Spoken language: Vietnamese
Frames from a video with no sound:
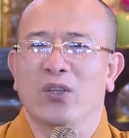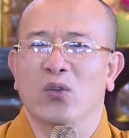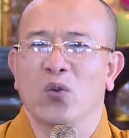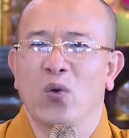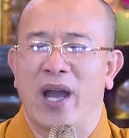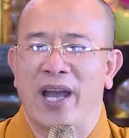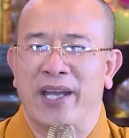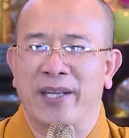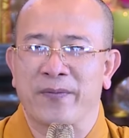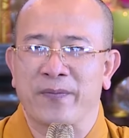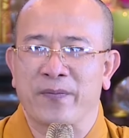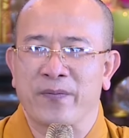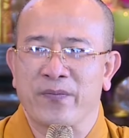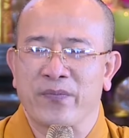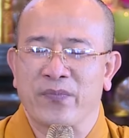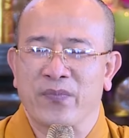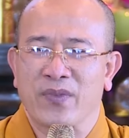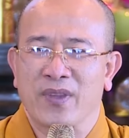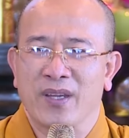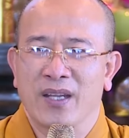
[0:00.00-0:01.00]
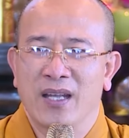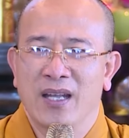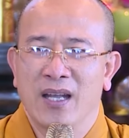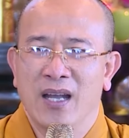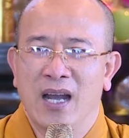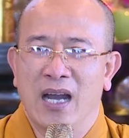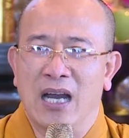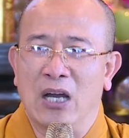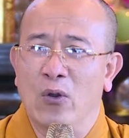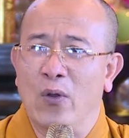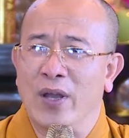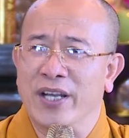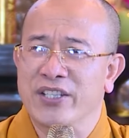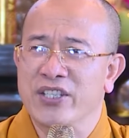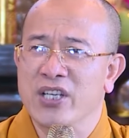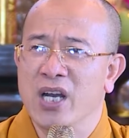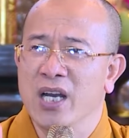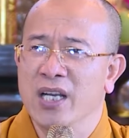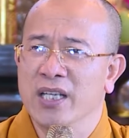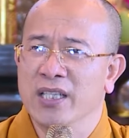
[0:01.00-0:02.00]
để tu hành ở loài
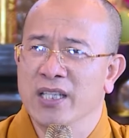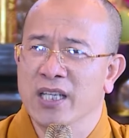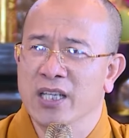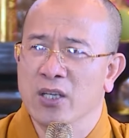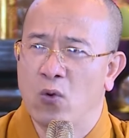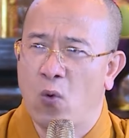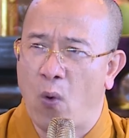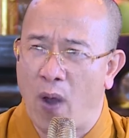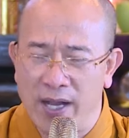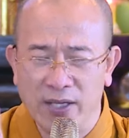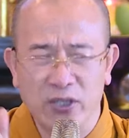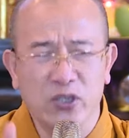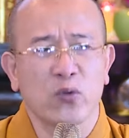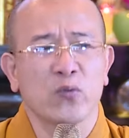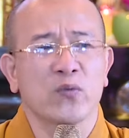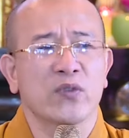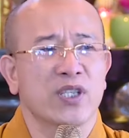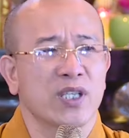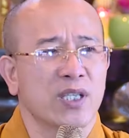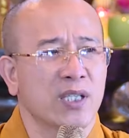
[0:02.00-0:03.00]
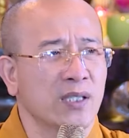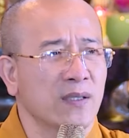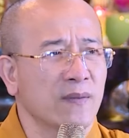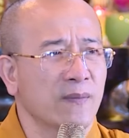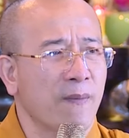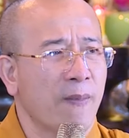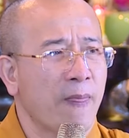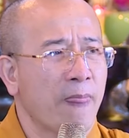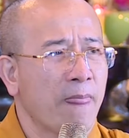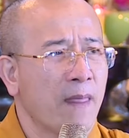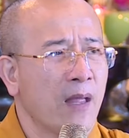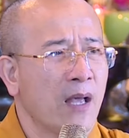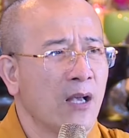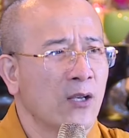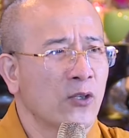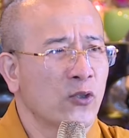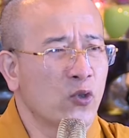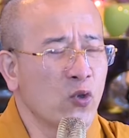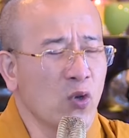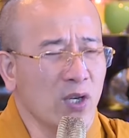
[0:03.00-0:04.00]
trời thì quá sung sướng
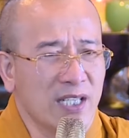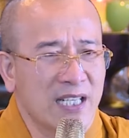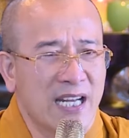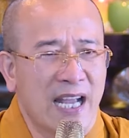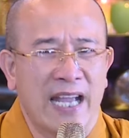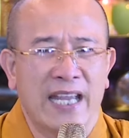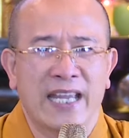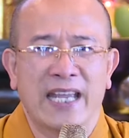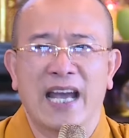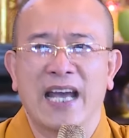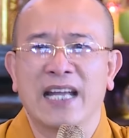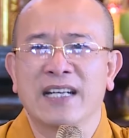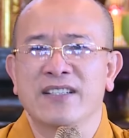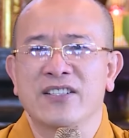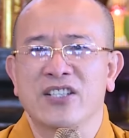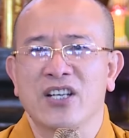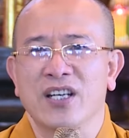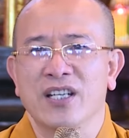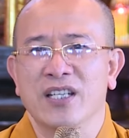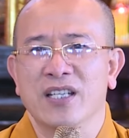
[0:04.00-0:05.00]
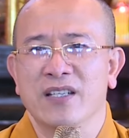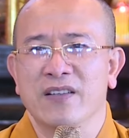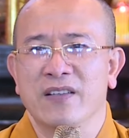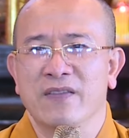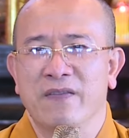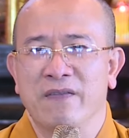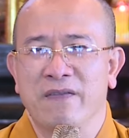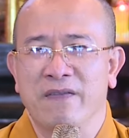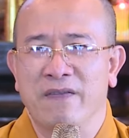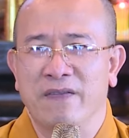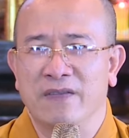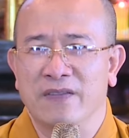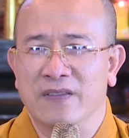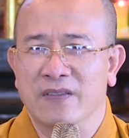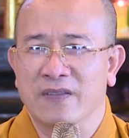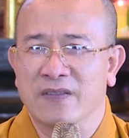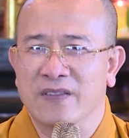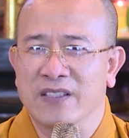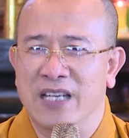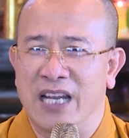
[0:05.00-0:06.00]
suốt ngày ăn chơi
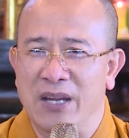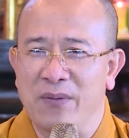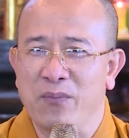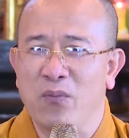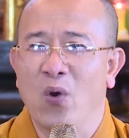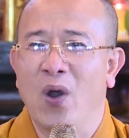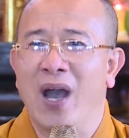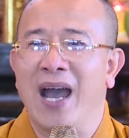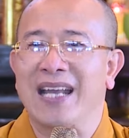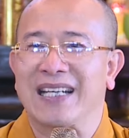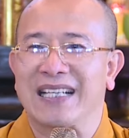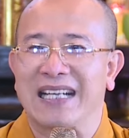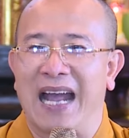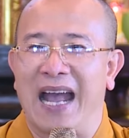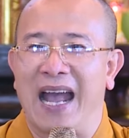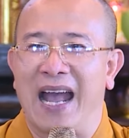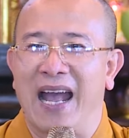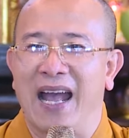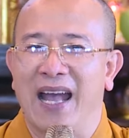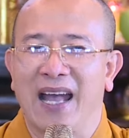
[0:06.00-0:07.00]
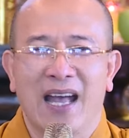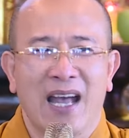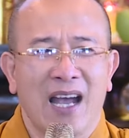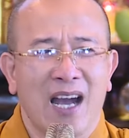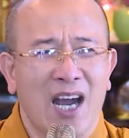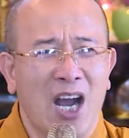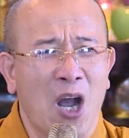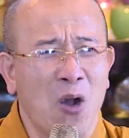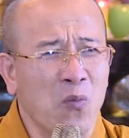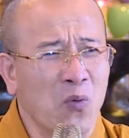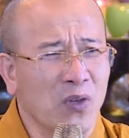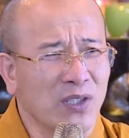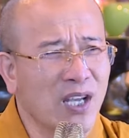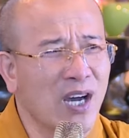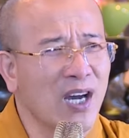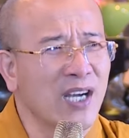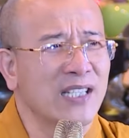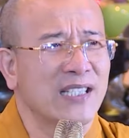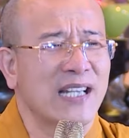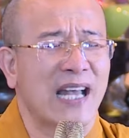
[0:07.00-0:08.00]
nhảy múa hát ca không có
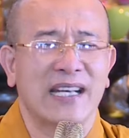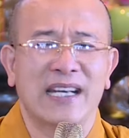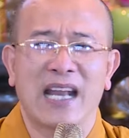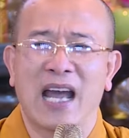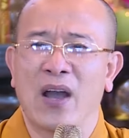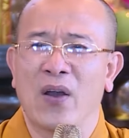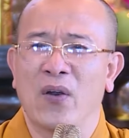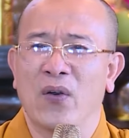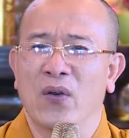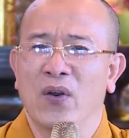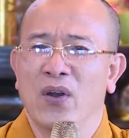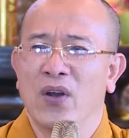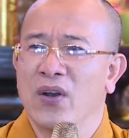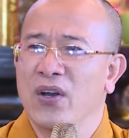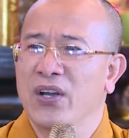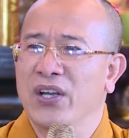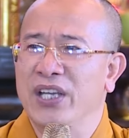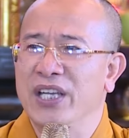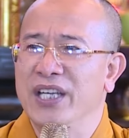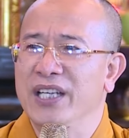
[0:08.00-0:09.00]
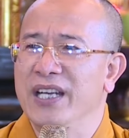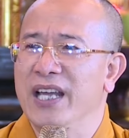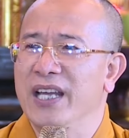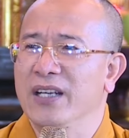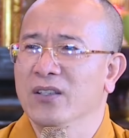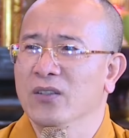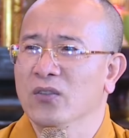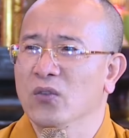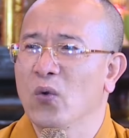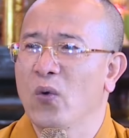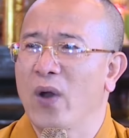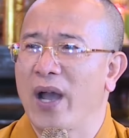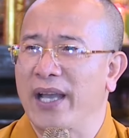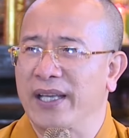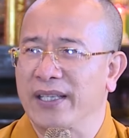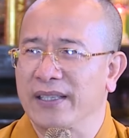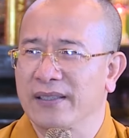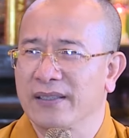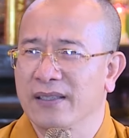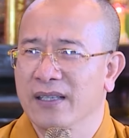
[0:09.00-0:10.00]
thời gian nào nghĩ đến tu
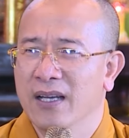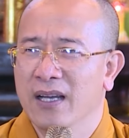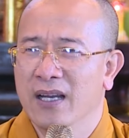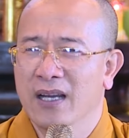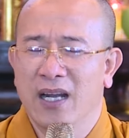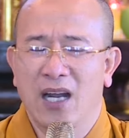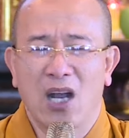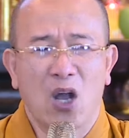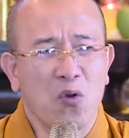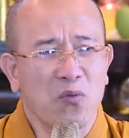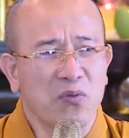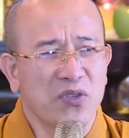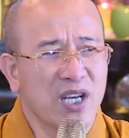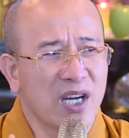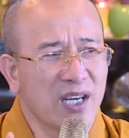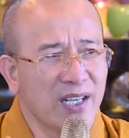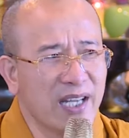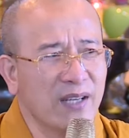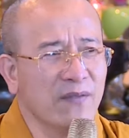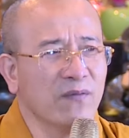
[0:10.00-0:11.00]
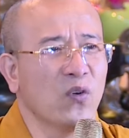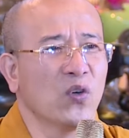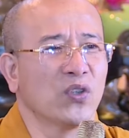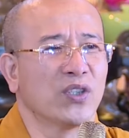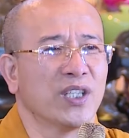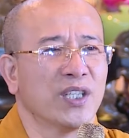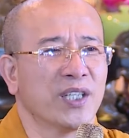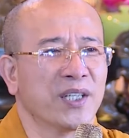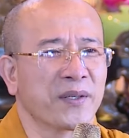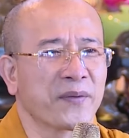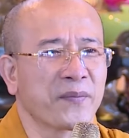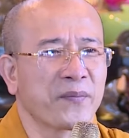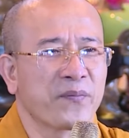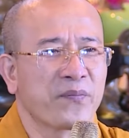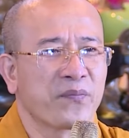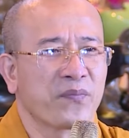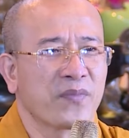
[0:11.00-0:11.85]
hành không nhớ đến vô thường